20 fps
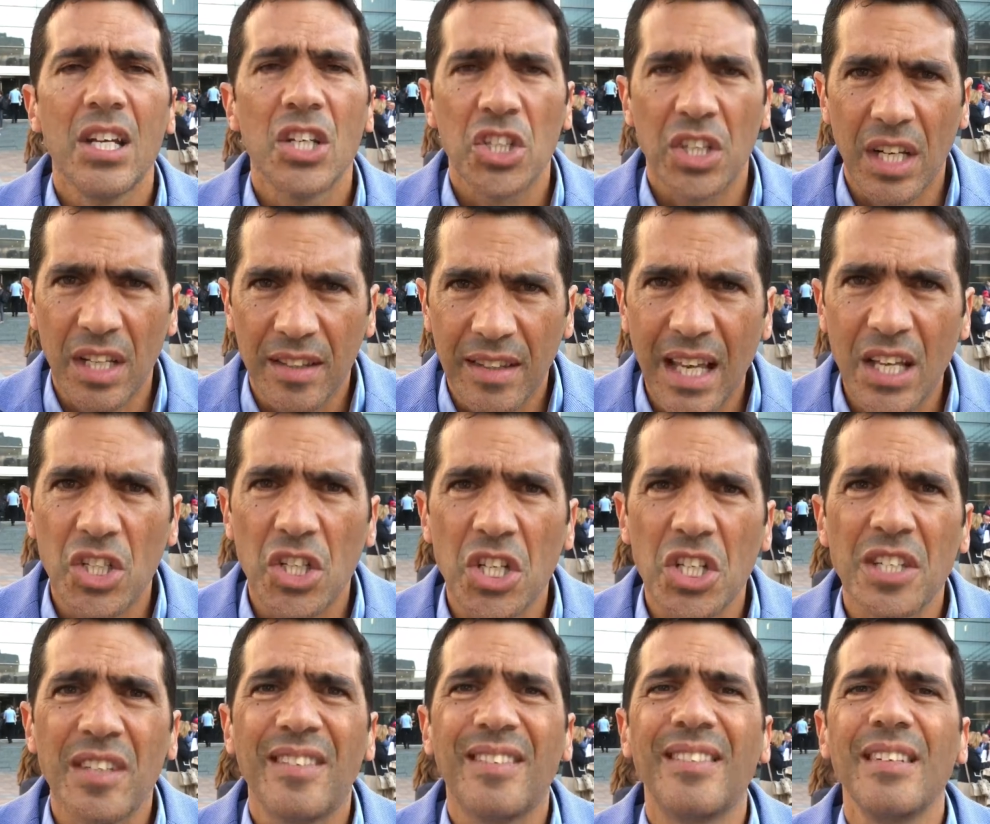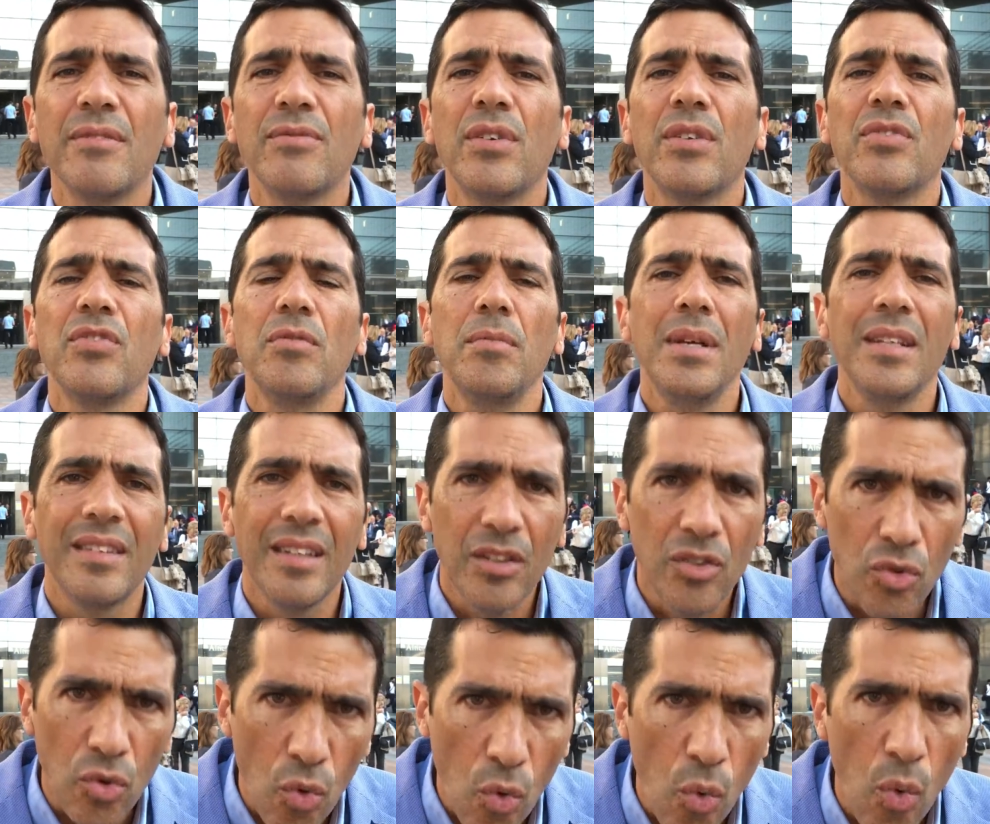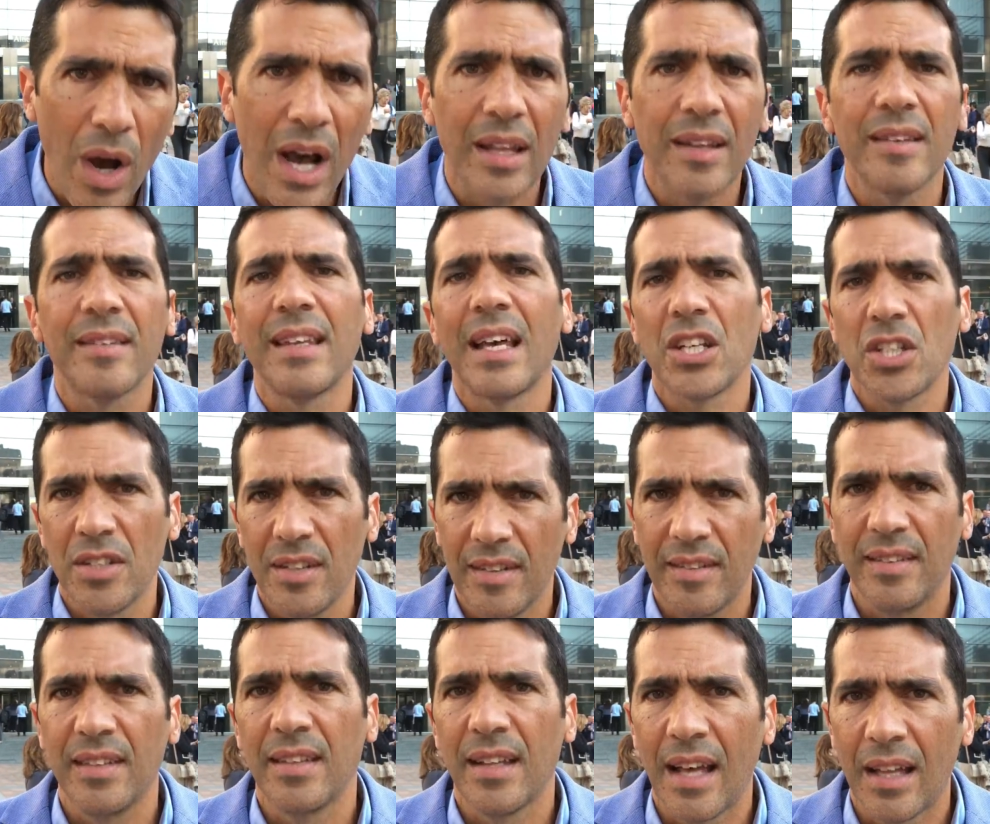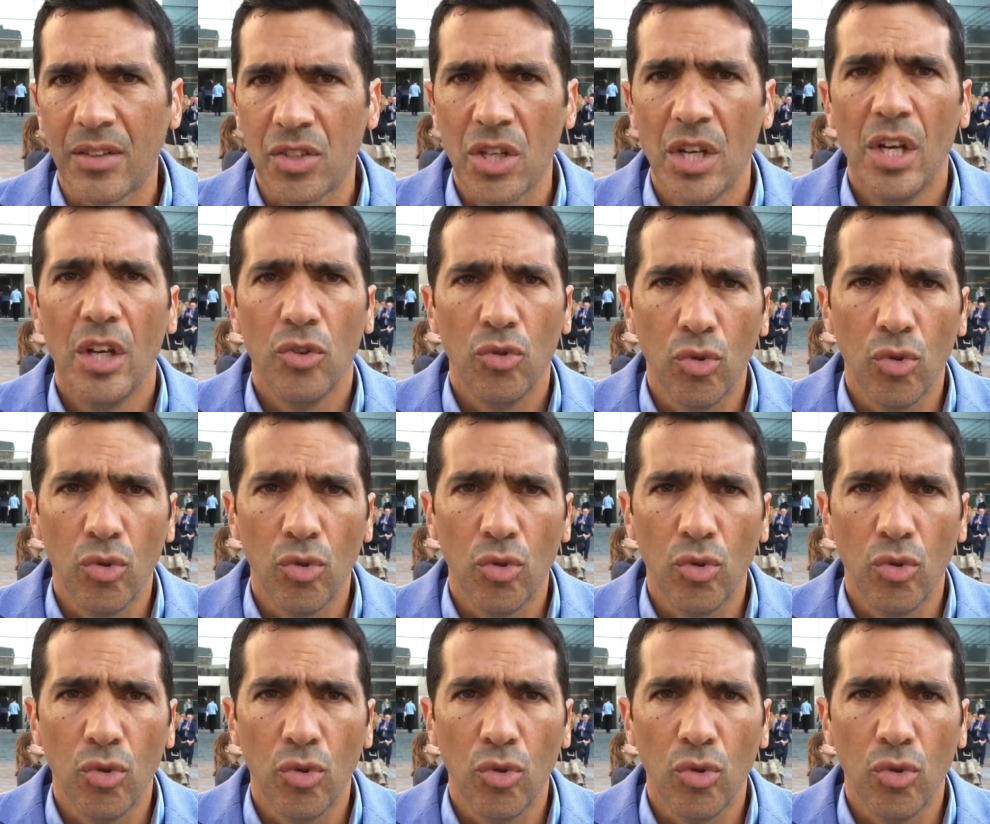estratégias de desenvolvimento adequadas às necessidades